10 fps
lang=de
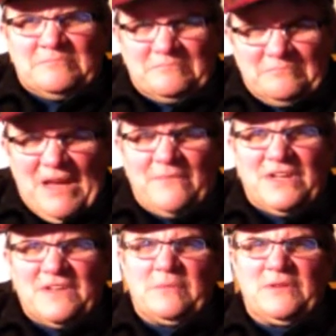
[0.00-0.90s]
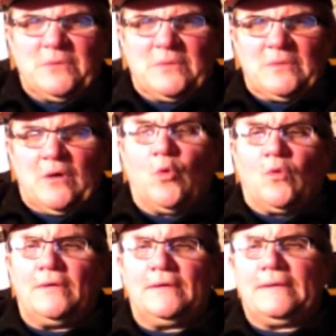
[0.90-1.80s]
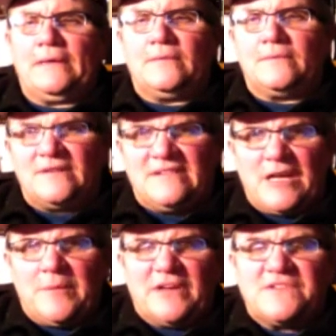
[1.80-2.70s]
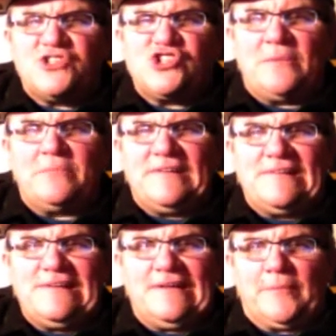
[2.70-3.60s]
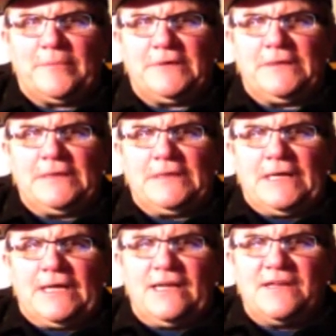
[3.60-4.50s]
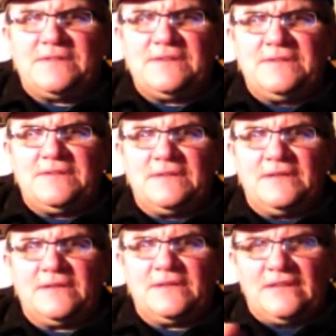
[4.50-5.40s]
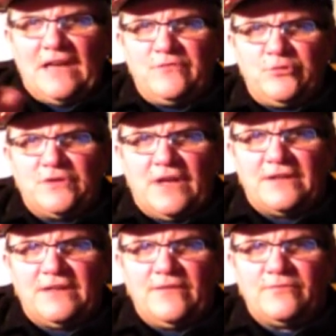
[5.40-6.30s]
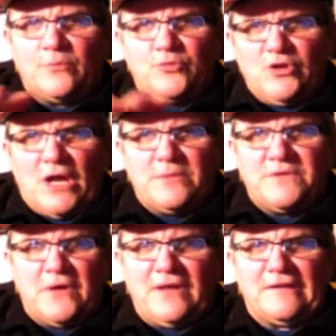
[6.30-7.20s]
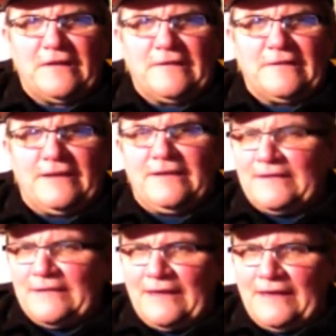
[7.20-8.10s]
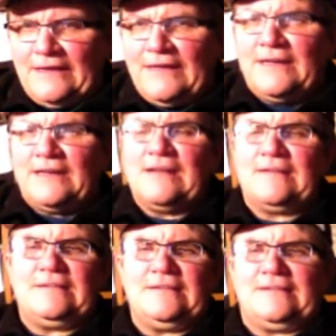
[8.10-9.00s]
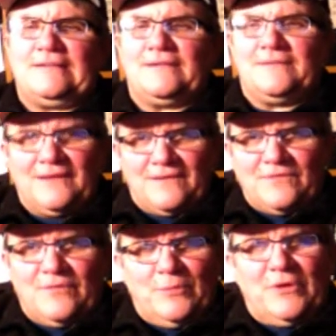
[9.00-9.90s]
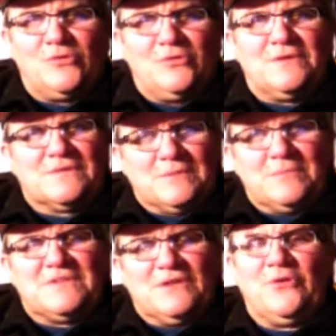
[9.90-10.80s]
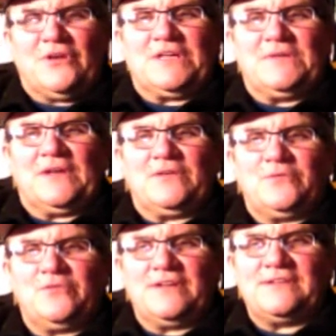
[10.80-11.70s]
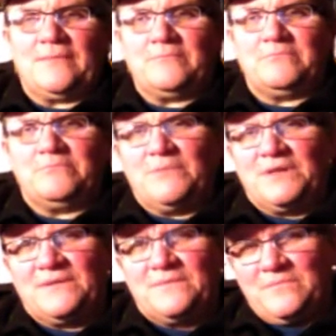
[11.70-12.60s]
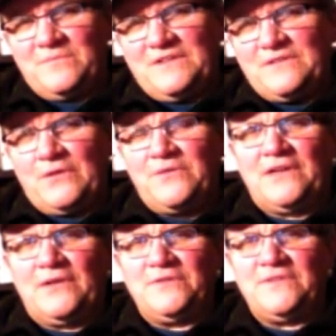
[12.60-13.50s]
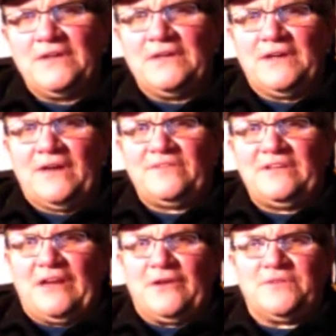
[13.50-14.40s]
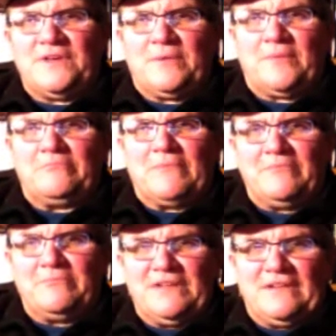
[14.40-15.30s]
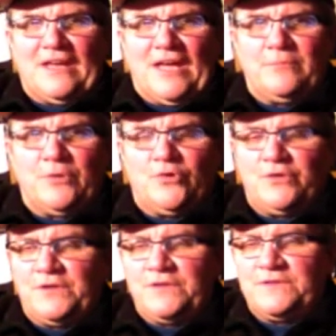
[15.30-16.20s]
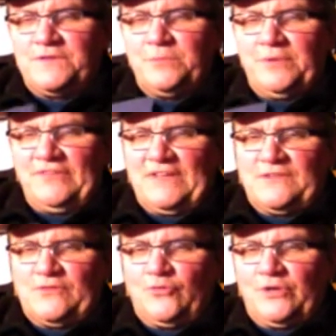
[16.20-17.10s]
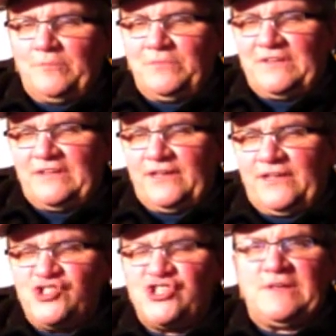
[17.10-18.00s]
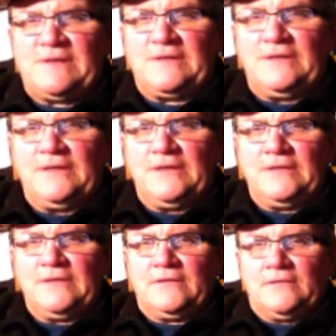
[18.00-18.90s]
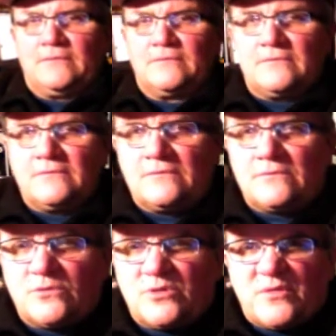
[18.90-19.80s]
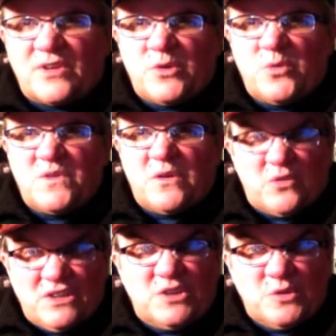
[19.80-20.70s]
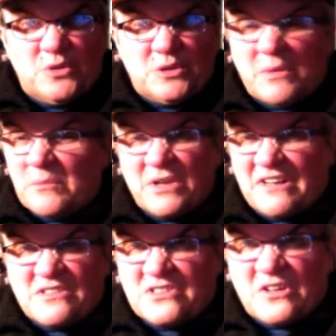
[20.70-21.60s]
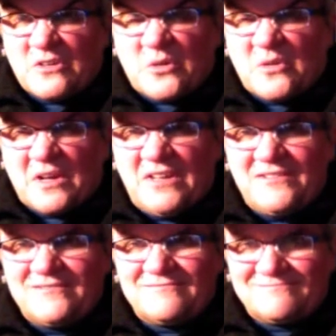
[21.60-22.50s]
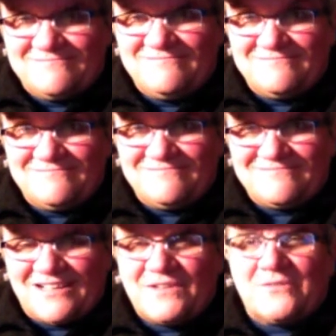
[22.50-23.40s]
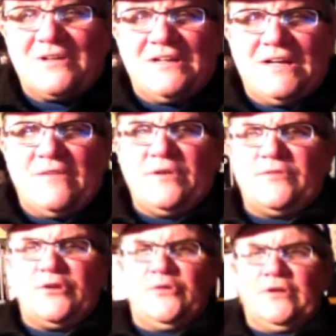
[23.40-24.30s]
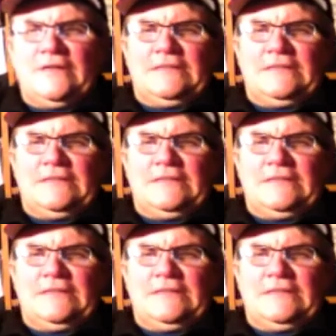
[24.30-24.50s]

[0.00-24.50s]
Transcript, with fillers: machen wir das mal so. Oh, äh, keine Bange, Sie schalten bitte nicht ab. Das ist äh, kein Vortrag, der vom Hühnerei bis zur Handgranate geht. Nein, das ist, äh, wir wollen mal gucken, dass Sie ein bisschen neugierig werden und vielleicht haben äh, Sie zu Hause ja Lust, sich dann auch selber mal mit der Einbauküche zu befassen oder mit der Geschichte oder vielleicht gucken Sie auch Ihre Küche mal mit ganz anderen Augen an. Hm? Also, viel Vergnügen.